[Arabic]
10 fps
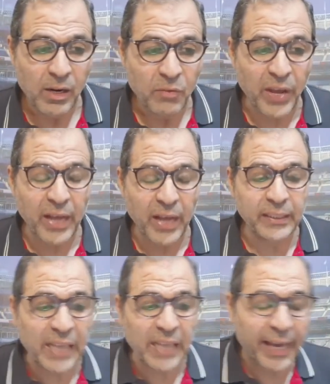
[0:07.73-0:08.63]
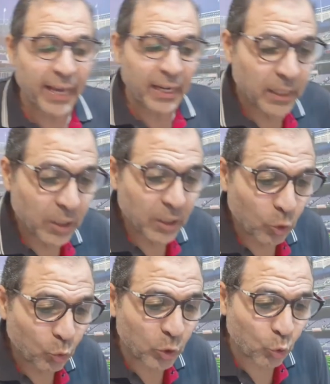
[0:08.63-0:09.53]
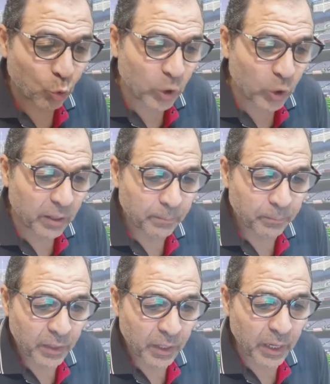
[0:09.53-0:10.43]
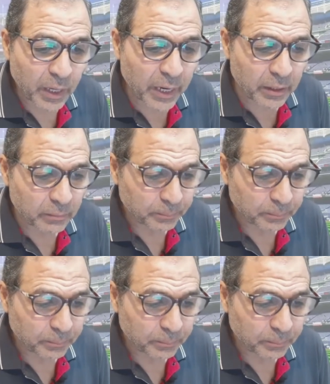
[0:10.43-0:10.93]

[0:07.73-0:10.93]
فنسخن ونقول ان